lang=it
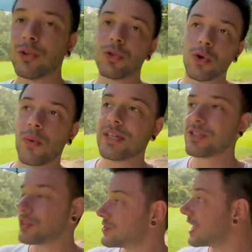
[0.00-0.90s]
tutto
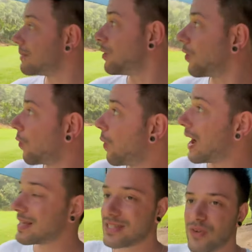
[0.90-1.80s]
questo siamo
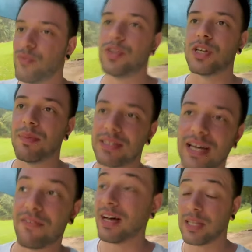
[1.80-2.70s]
quasi ufficialmente
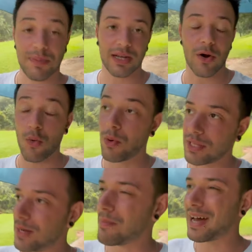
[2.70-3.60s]
arrivati perché il rumore
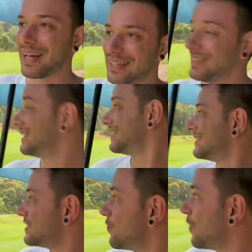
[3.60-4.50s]
del mare
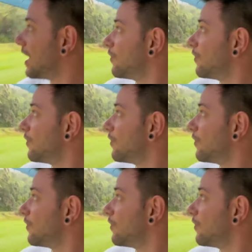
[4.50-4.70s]
si fa